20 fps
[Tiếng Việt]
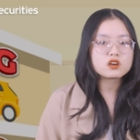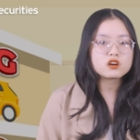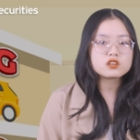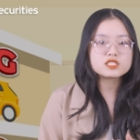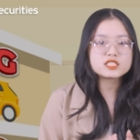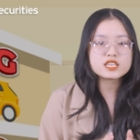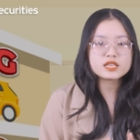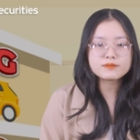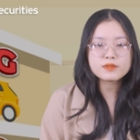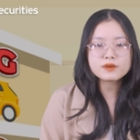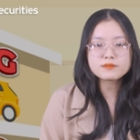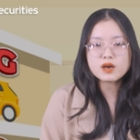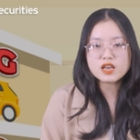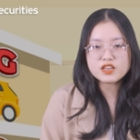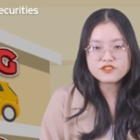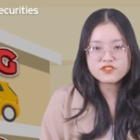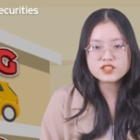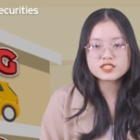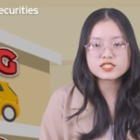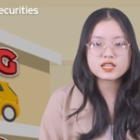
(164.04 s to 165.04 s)
tới
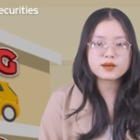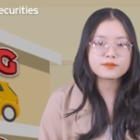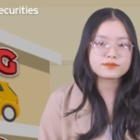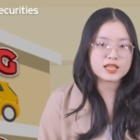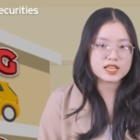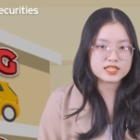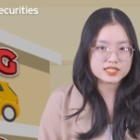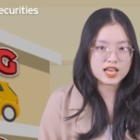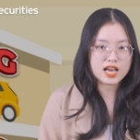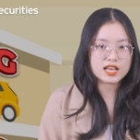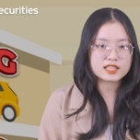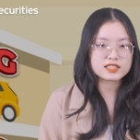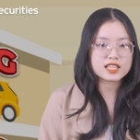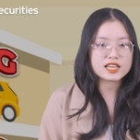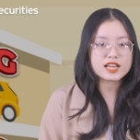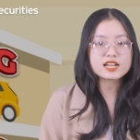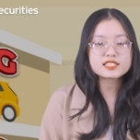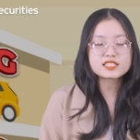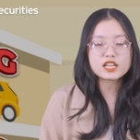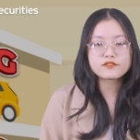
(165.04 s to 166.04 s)
97% tài sản tại
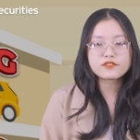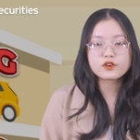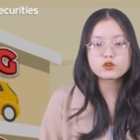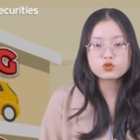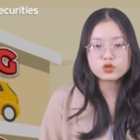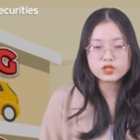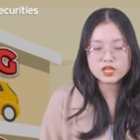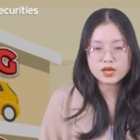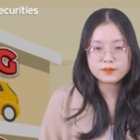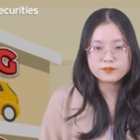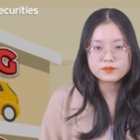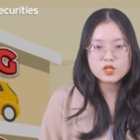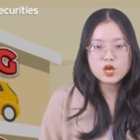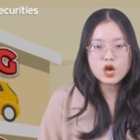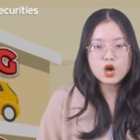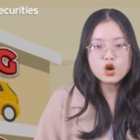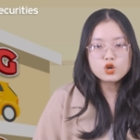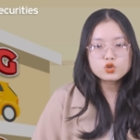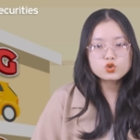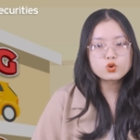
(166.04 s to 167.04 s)
các trái phiếu doanh nghiệp
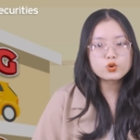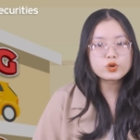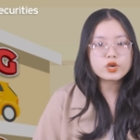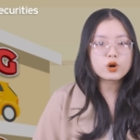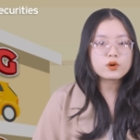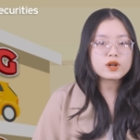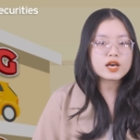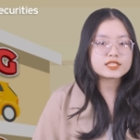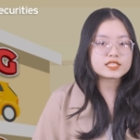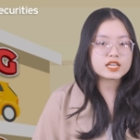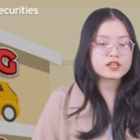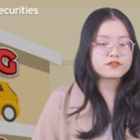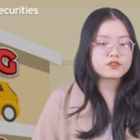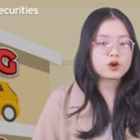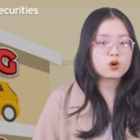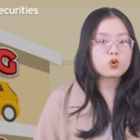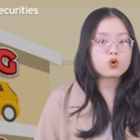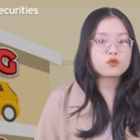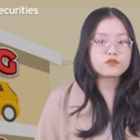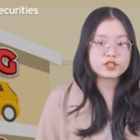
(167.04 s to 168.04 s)
chủ yếu là trái phiếu của